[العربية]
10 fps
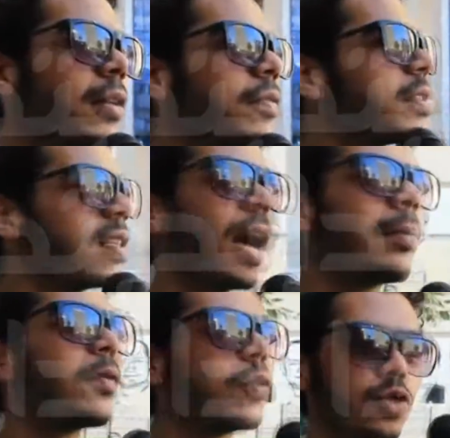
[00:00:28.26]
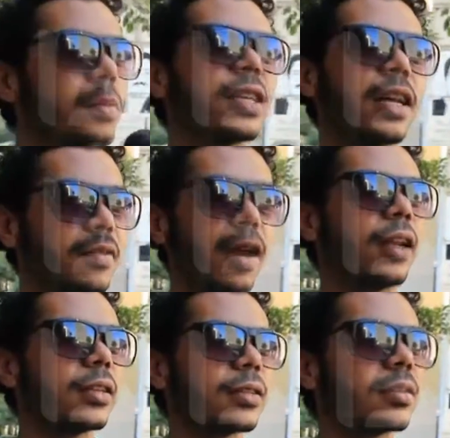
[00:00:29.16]
في الزحمه في الاتوبيسات
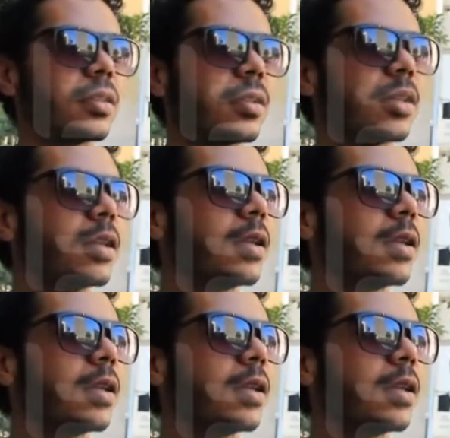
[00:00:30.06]
فعلا بيعملوا إيه؟